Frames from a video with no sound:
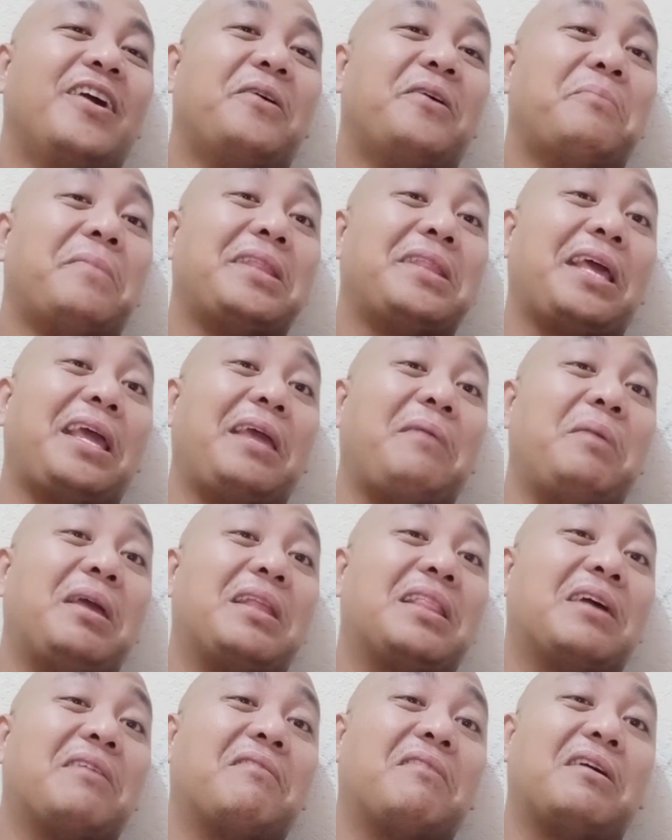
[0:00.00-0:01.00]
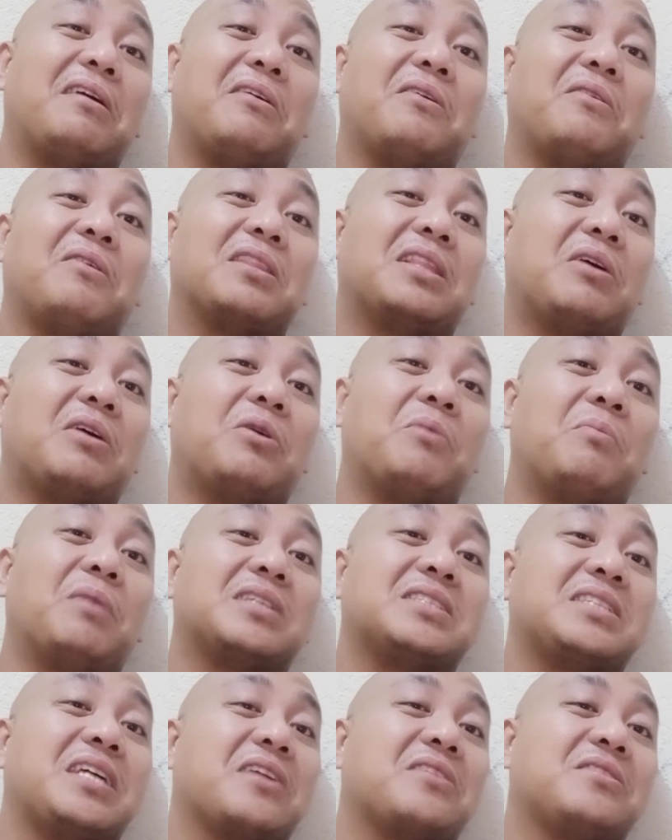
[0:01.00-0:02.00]
Manahimik daw ako. Huwag daw ako
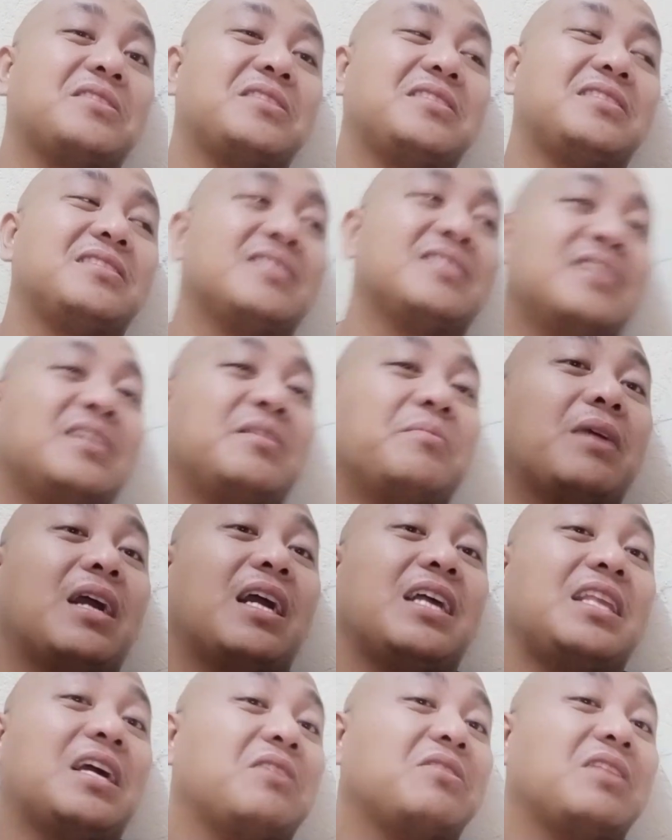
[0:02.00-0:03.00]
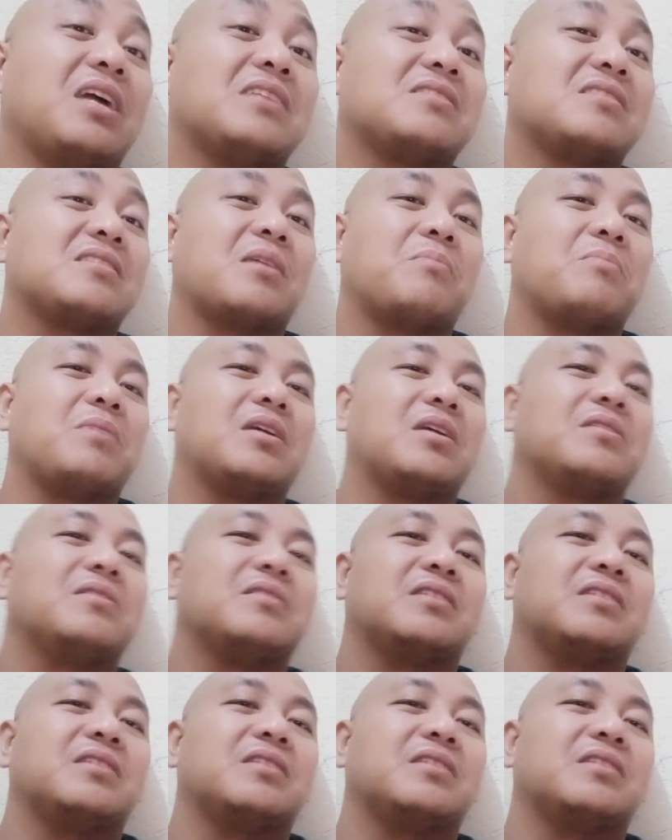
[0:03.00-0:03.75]
mag-record. Yung mga anak ko na-stop ko.